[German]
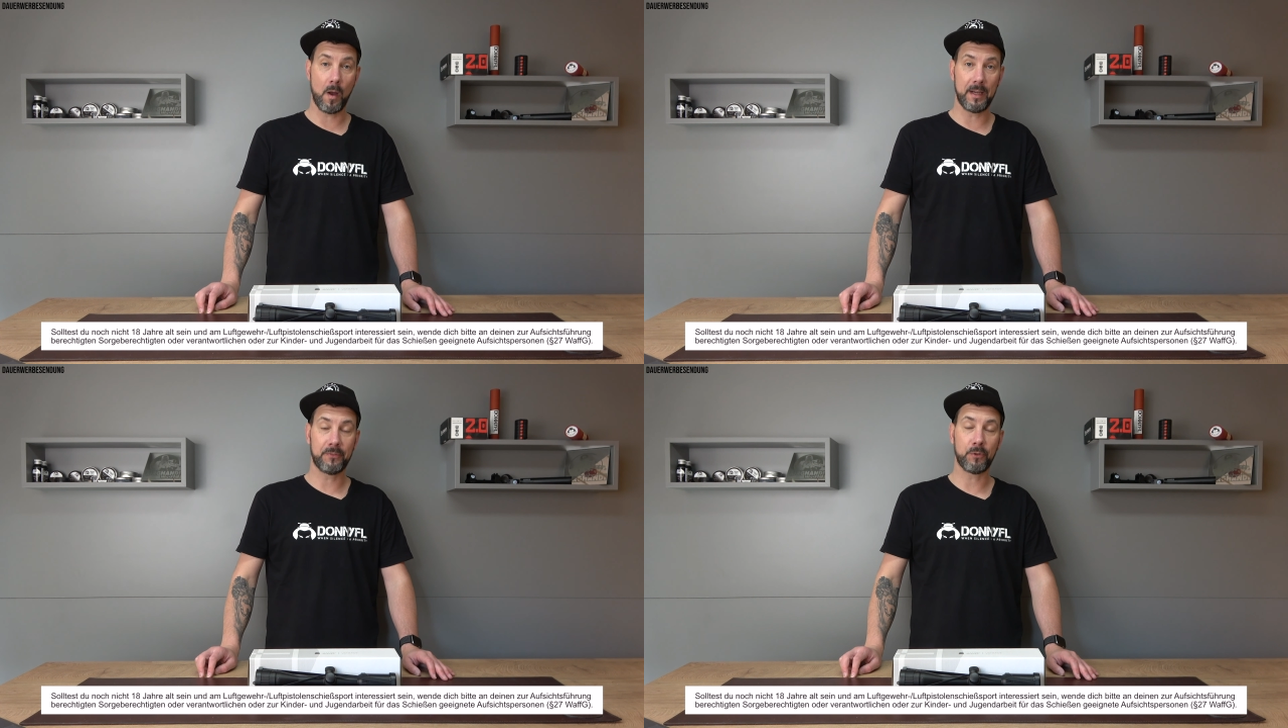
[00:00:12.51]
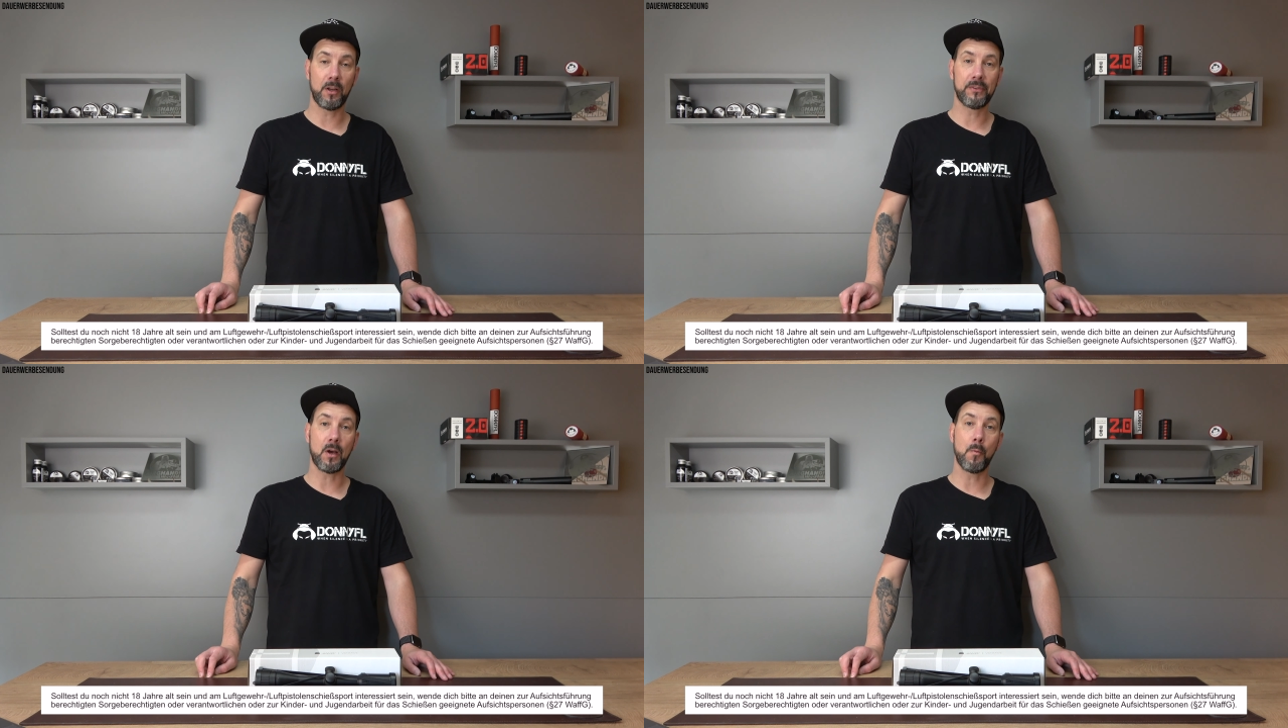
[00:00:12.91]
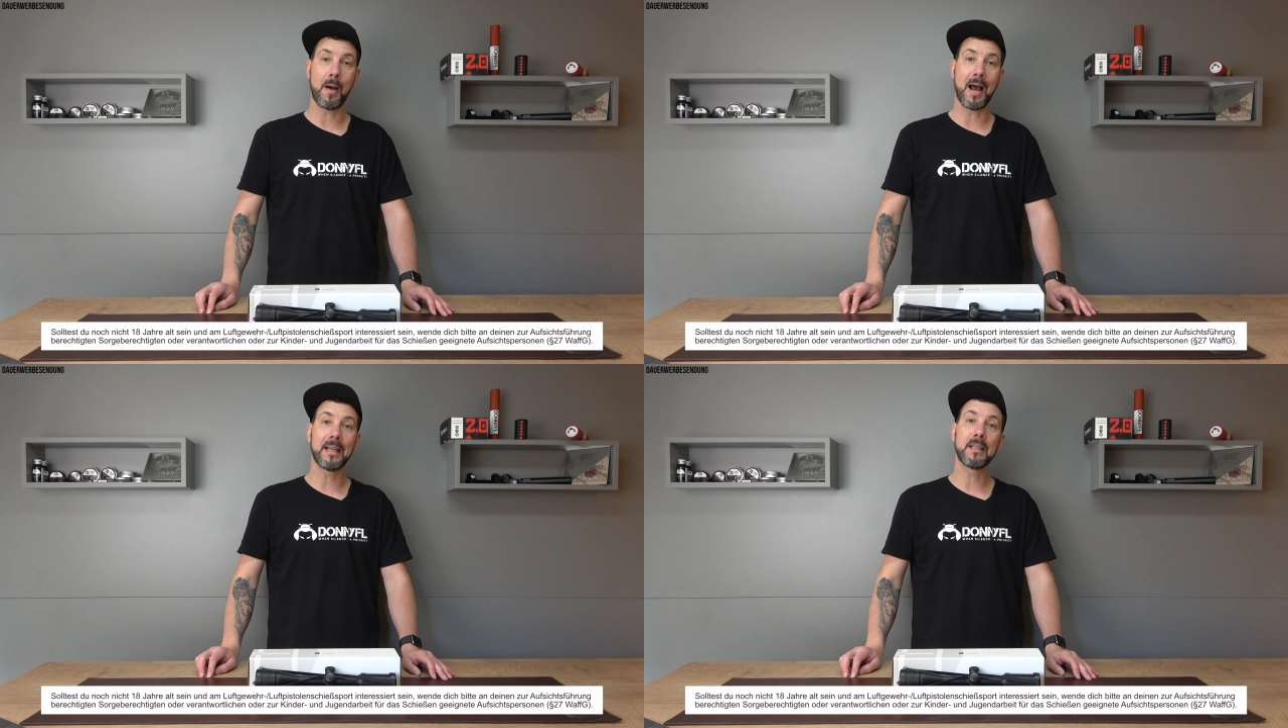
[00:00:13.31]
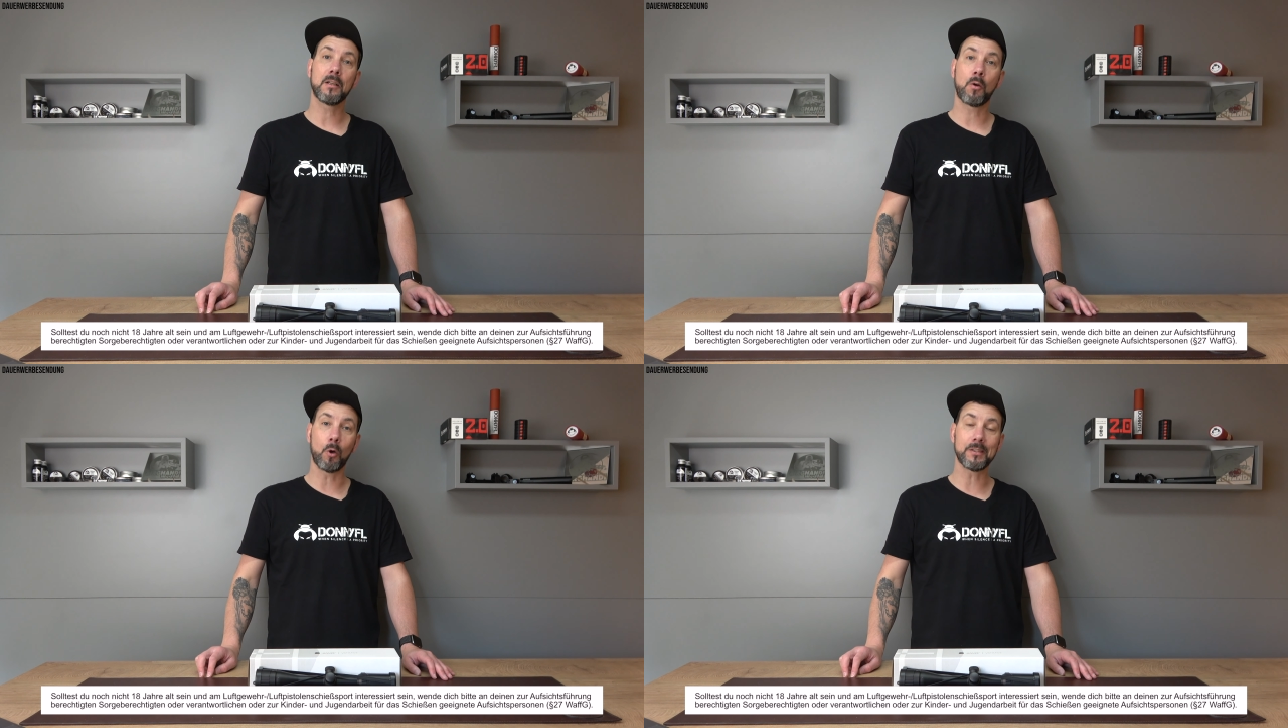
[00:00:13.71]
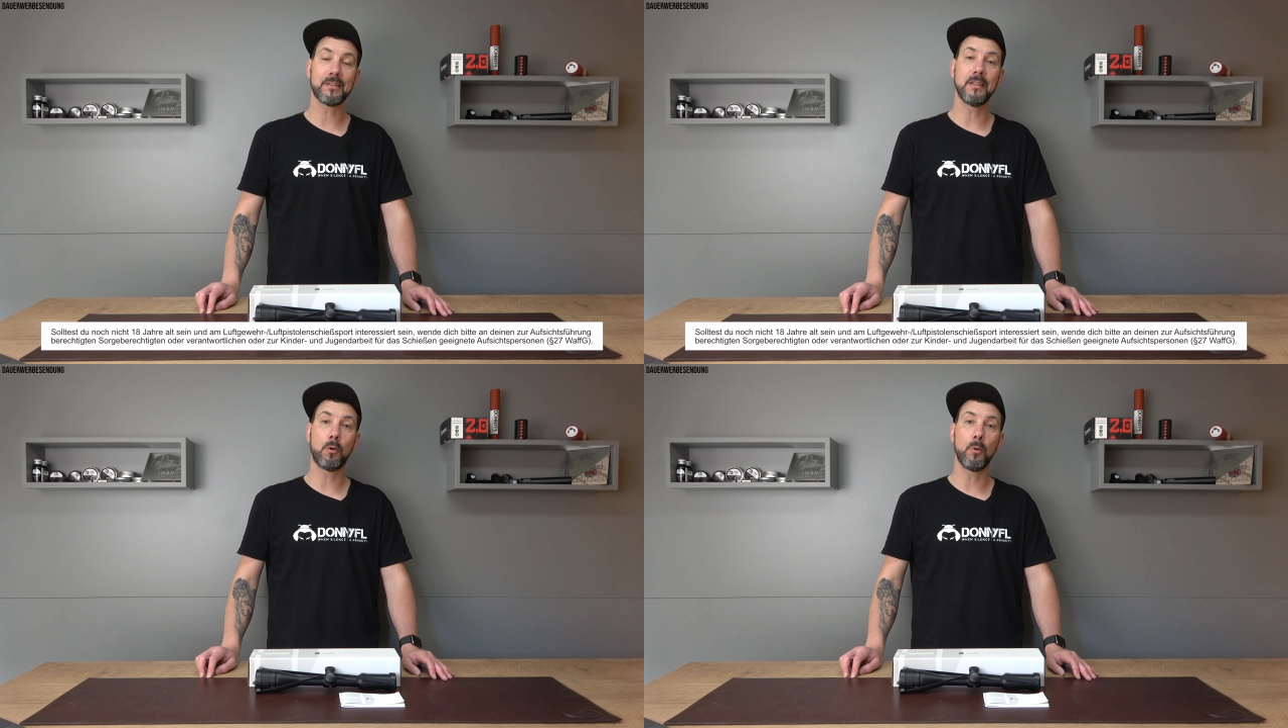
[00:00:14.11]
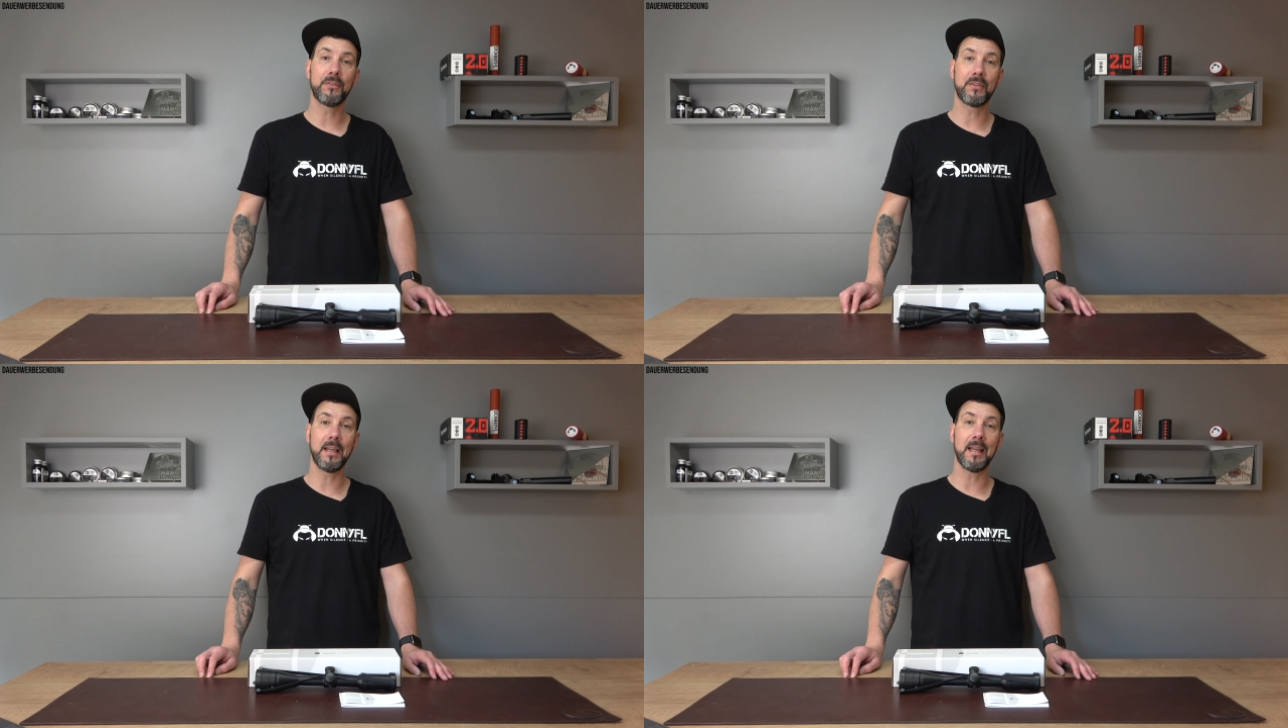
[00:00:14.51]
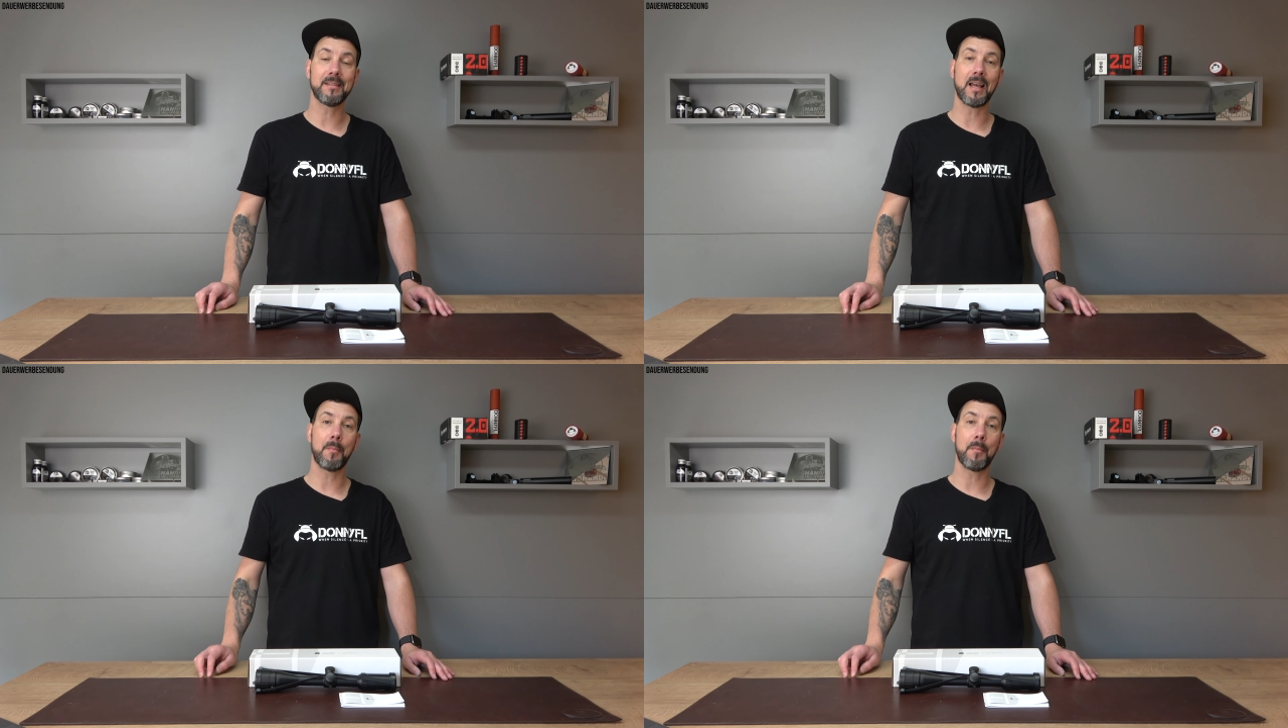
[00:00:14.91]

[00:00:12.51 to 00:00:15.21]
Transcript: Heute soll es um ein kostengünstiges,